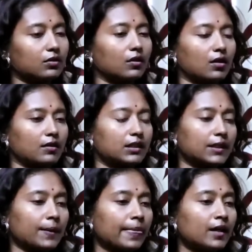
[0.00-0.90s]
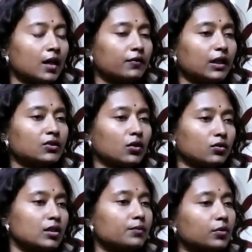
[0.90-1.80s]
বাধ্য করা হয়েছে ফলে
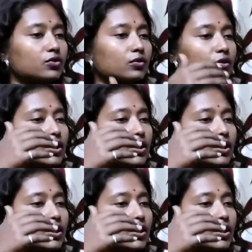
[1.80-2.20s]
যতদিন পর্যন্ত